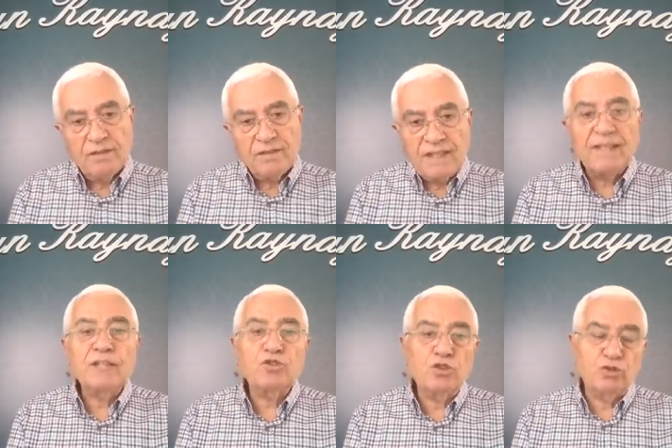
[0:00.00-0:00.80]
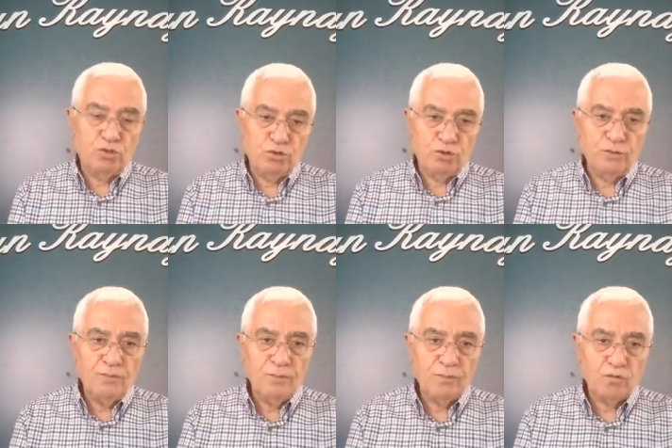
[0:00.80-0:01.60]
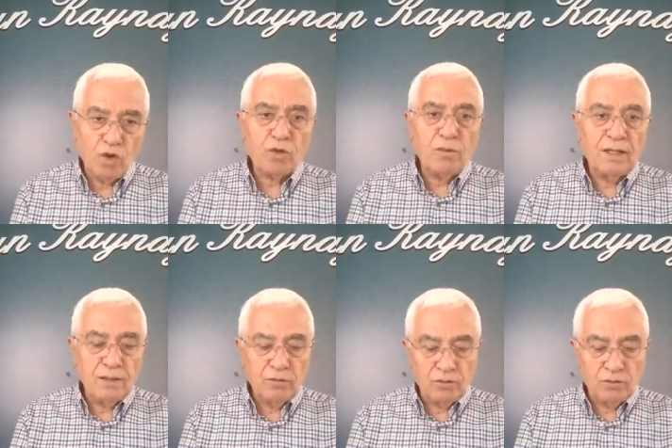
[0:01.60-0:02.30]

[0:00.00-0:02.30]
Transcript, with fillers: Sene sözcüğü normal